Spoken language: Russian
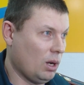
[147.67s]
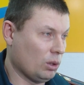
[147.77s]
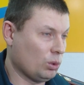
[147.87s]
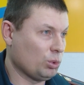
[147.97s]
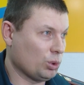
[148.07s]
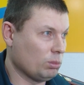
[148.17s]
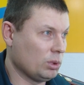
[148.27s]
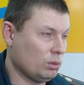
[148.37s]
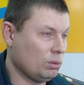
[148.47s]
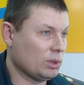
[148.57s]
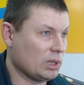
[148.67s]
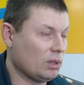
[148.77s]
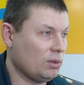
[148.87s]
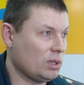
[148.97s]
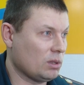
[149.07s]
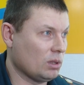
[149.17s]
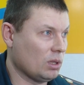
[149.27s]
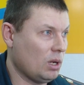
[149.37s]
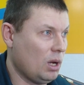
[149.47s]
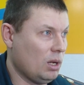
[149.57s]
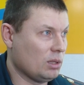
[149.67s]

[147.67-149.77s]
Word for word: о том, чтобы бы, ну, соответственно,